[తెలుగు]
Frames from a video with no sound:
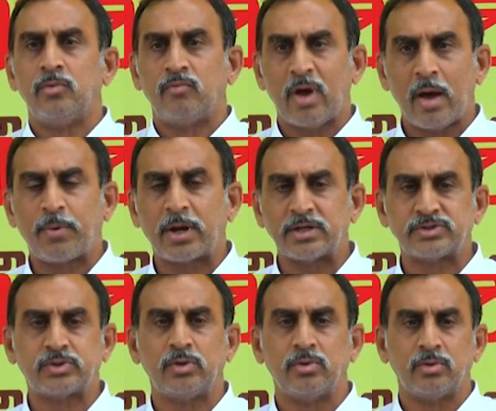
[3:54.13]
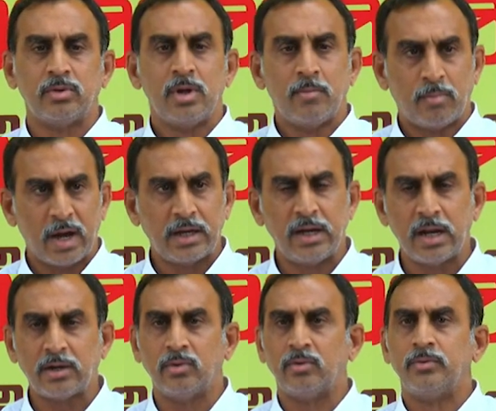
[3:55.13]
వ్యాపారస్తులు
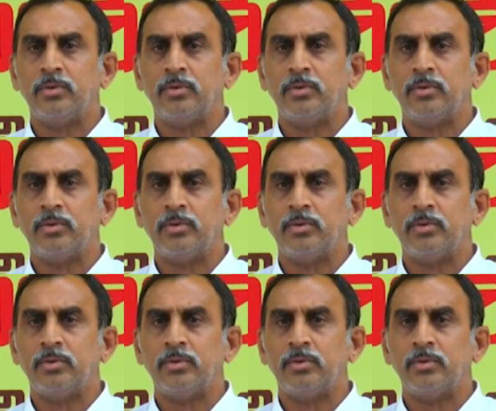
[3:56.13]
మహిళలు